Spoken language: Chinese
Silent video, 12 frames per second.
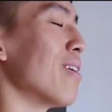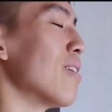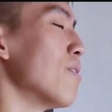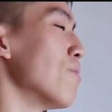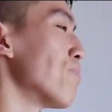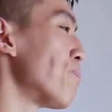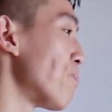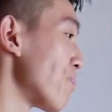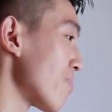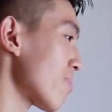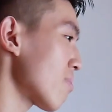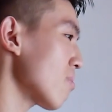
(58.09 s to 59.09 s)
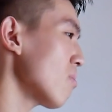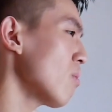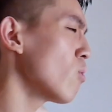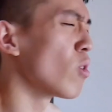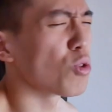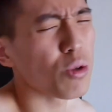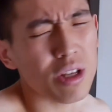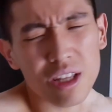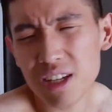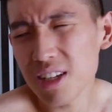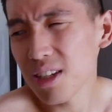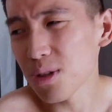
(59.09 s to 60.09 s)
然后我昨天
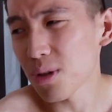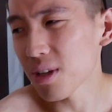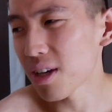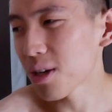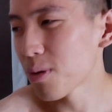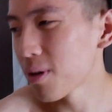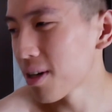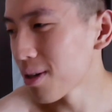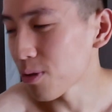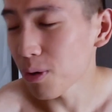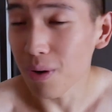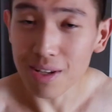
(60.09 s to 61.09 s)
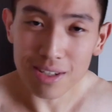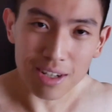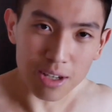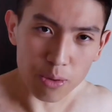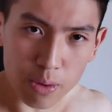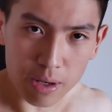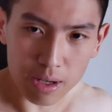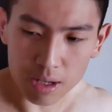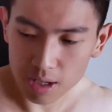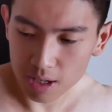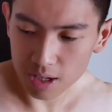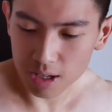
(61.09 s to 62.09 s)
呢，昨天因为昨天晚上为
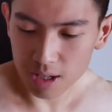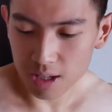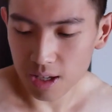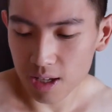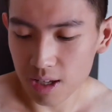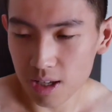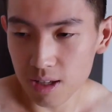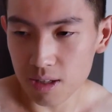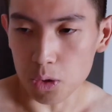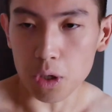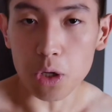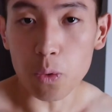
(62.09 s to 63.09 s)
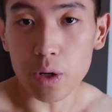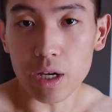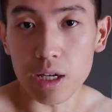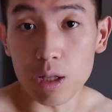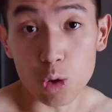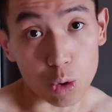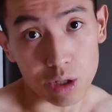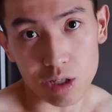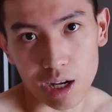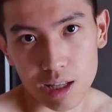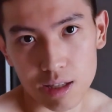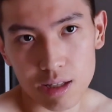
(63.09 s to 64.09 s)
就因为嘴
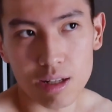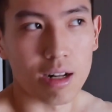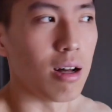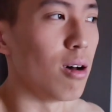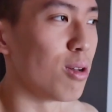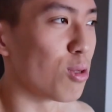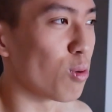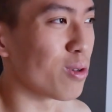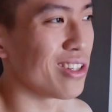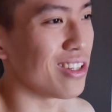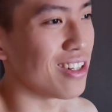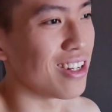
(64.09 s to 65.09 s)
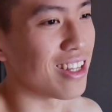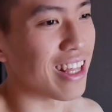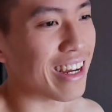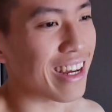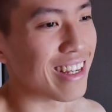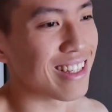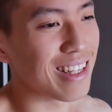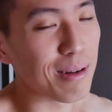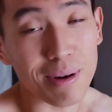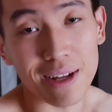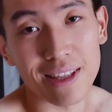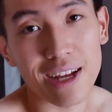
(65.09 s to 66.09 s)
馋，然后多吃了大概三
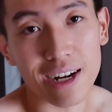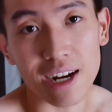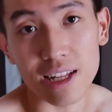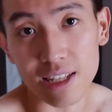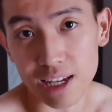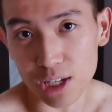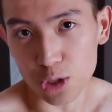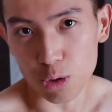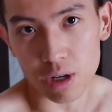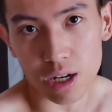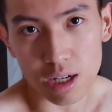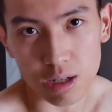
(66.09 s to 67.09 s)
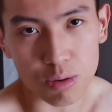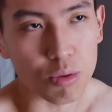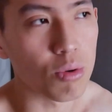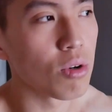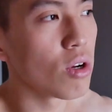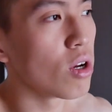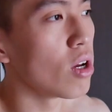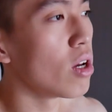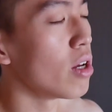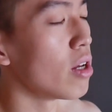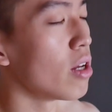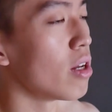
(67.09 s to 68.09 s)
百大卡的碳水化合物，
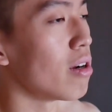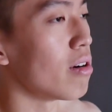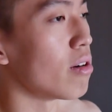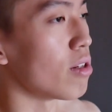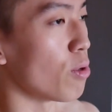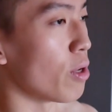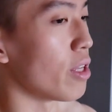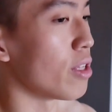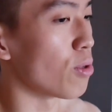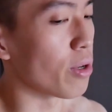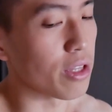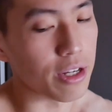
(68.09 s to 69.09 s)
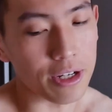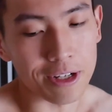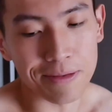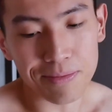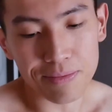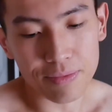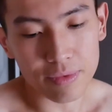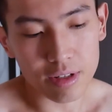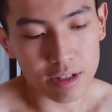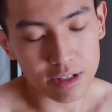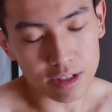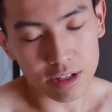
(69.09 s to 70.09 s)
对。所以呢，
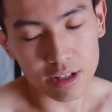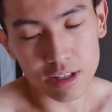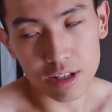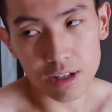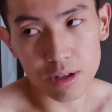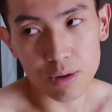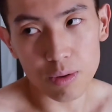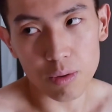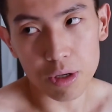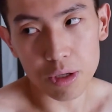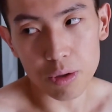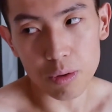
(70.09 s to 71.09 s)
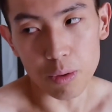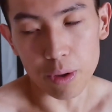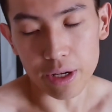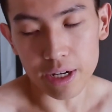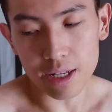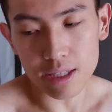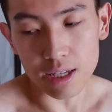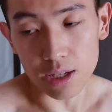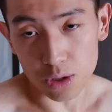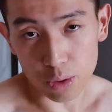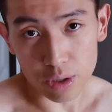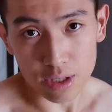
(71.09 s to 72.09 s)
今天呢，我应该体
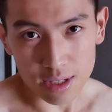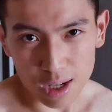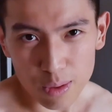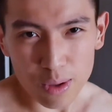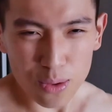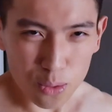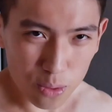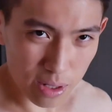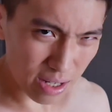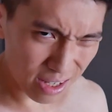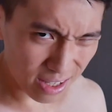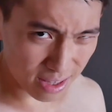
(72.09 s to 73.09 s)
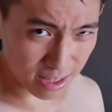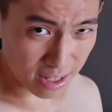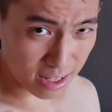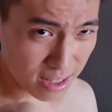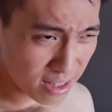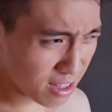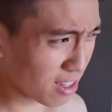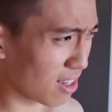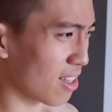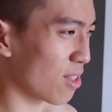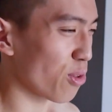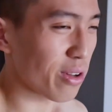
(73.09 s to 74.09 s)
重会稍微多一点点
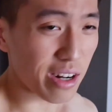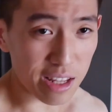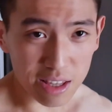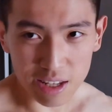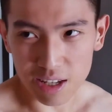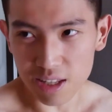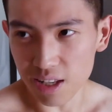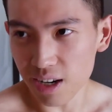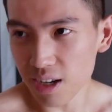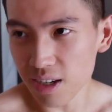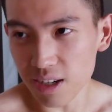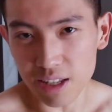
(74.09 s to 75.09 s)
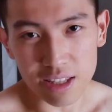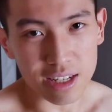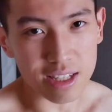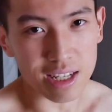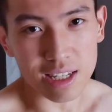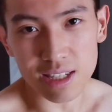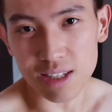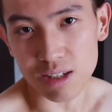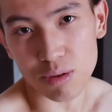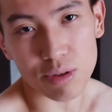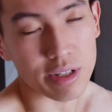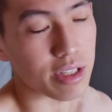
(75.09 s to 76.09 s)
的，零点二、零点三、四
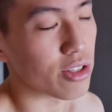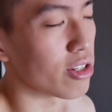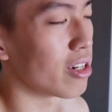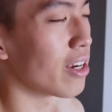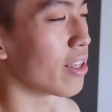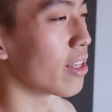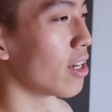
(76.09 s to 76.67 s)
公斤之类的。